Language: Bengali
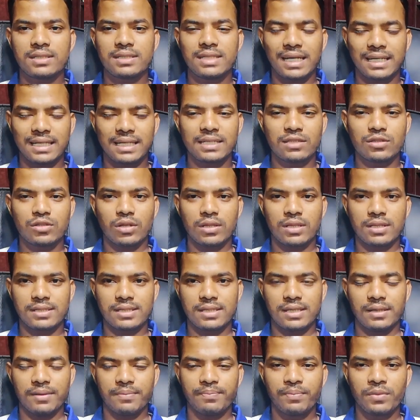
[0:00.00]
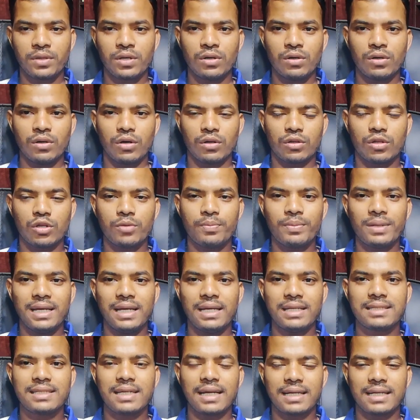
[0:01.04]
চেকিং চলতেছে অতএব
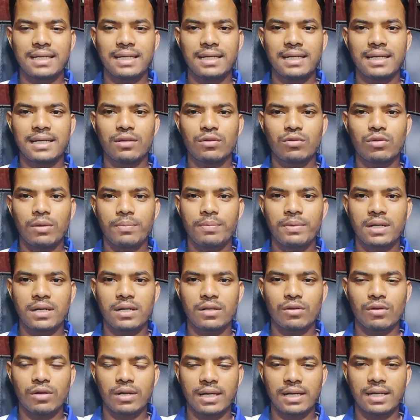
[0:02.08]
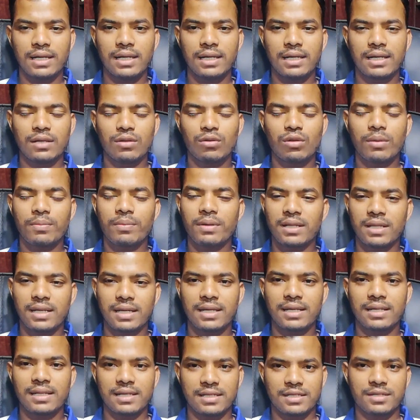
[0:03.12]
এই চেকিংয়ে কিন্তু আপনারা ধরা খেলে কিন্তু
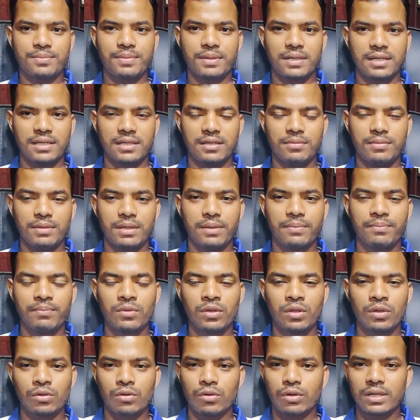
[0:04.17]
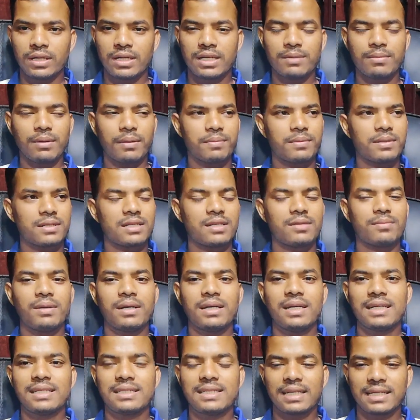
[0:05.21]
আপনাদেরকে দেশে পাঠিয়ে দিবে তো অনেকেই ভাবতেছেন ভাই
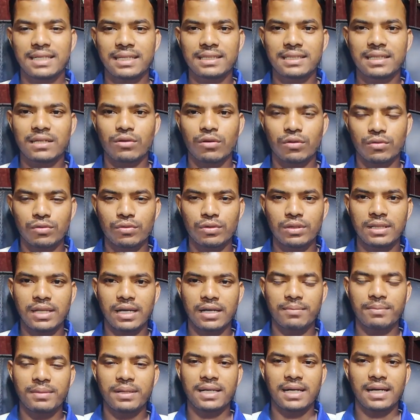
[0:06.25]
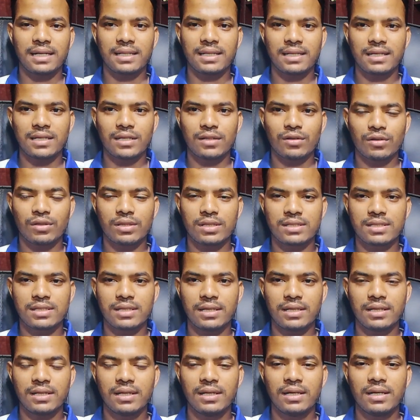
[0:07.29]
এই চেকিংটা কতদিন থাকবে কাদেরকে ধরতেছে
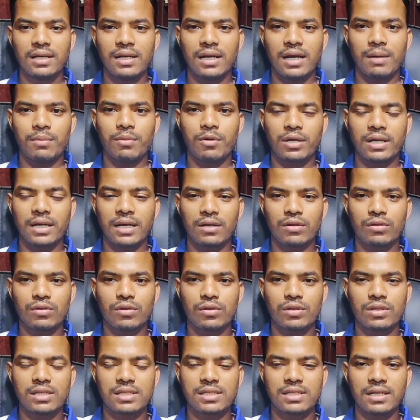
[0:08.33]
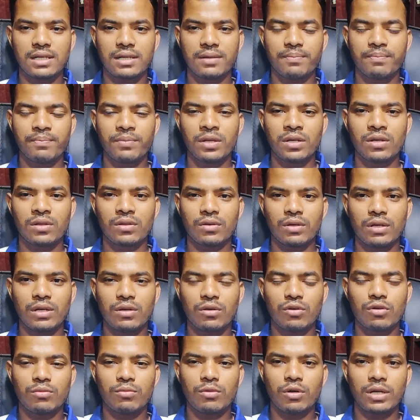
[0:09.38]
এবং কেন ধরতেছে তো
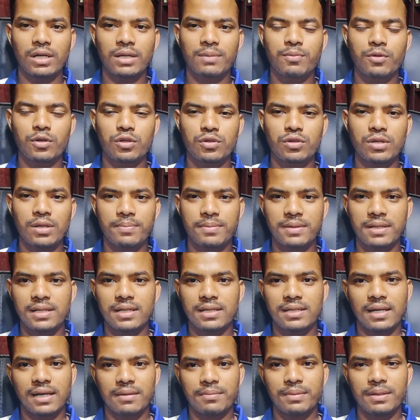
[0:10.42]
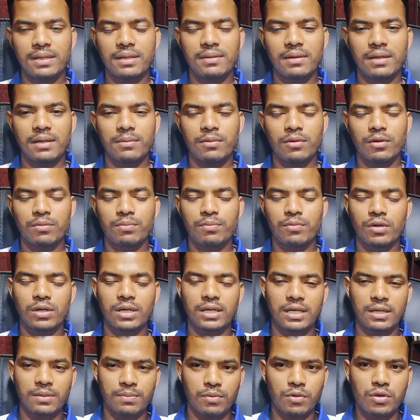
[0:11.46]
এরকম অনেক প্রশ্নই আপনাদের থাকবে এবং
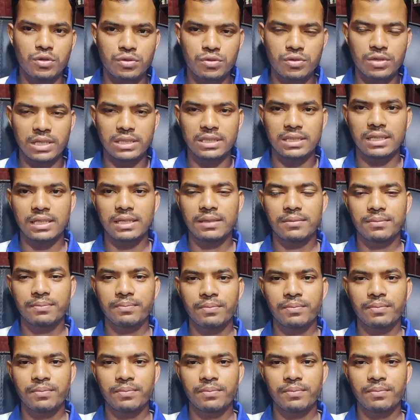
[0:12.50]
অনেকের প্রশ্ন আছে